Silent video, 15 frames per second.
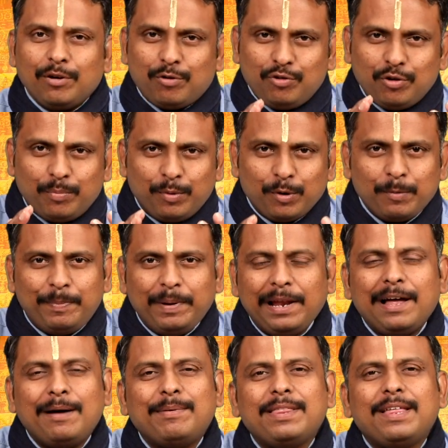கொஞ்சம் பொறுப்பு
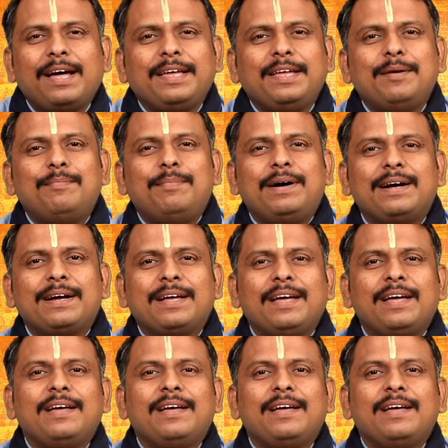இல்லாமல் தான் இருப்பாங்க